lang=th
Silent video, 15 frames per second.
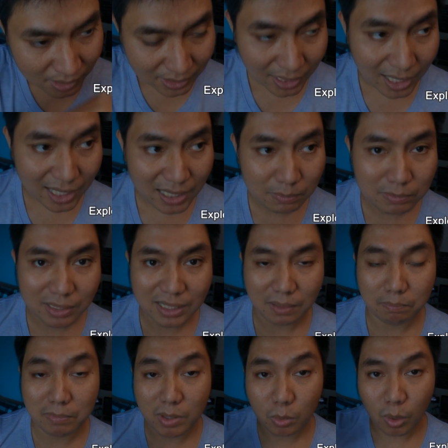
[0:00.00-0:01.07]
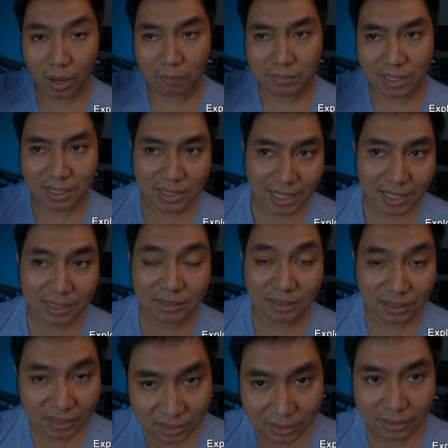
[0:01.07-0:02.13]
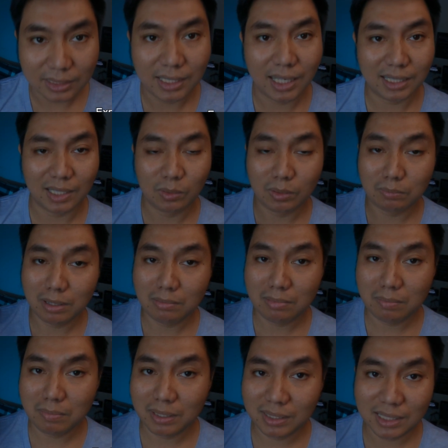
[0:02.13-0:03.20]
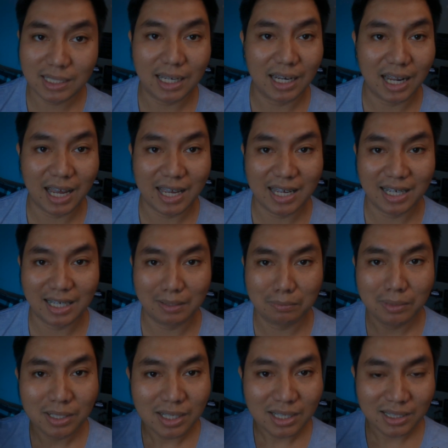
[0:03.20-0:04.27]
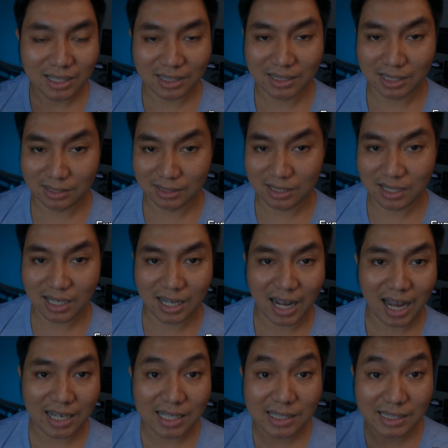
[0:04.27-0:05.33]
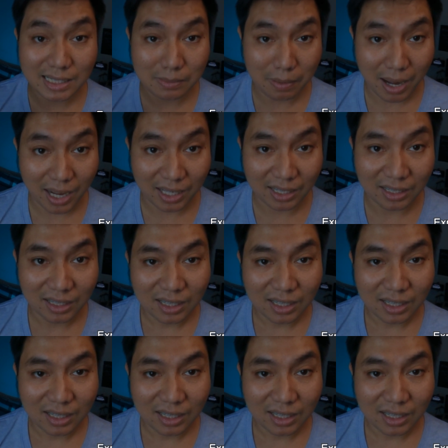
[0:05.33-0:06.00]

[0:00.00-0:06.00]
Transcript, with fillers: ใช้แล้วเหมือนกับมีความเย็นๆเฉยๆแต่ว่าไม่มีมิติอะไรครับทั้งๆที่ราคาในสี่พัน